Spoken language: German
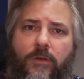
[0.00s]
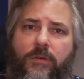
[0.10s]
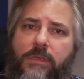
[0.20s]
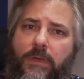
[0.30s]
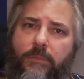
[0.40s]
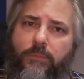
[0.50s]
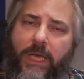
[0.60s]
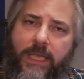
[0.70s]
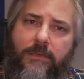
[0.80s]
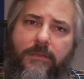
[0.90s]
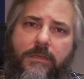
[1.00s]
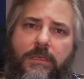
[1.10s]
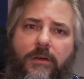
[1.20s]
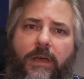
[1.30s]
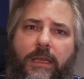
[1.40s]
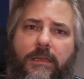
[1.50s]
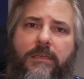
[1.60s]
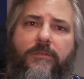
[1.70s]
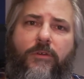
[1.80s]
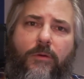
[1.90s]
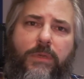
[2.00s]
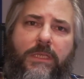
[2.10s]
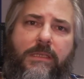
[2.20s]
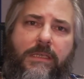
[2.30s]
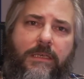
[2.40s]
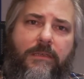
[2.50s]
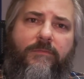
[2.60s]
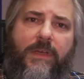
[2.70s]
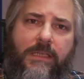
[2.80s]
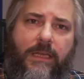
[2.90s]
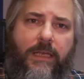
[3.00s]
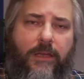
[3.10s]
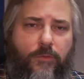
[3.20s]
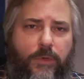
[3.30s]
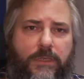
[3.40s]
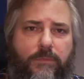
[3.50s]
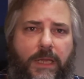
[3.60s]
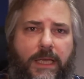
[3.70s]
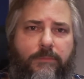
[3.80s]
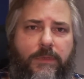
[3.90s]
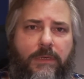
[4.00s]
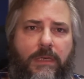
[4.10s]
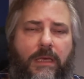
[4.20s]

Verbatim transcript: und sie berechnet sich auch relativ kompliziert, was nachher übrig bleibt.